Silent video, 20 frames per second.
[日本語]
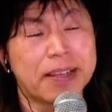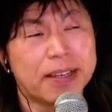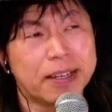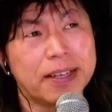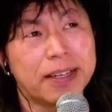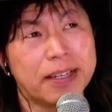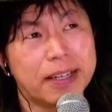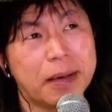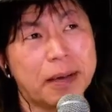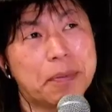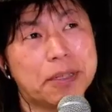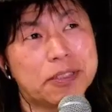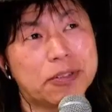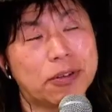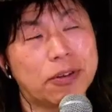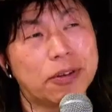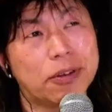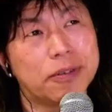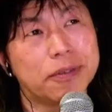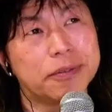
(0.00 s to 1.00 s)
やっぱりそ
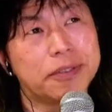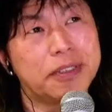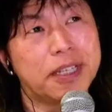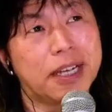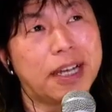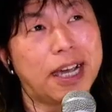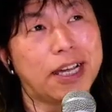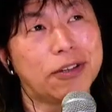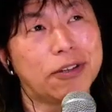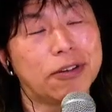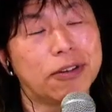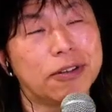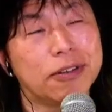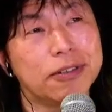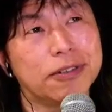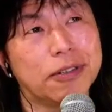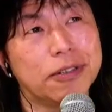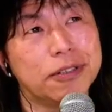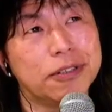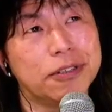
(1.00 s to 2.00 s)
の世界の
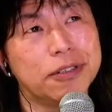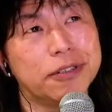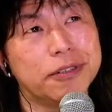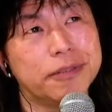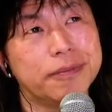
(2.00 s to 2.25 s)
そういう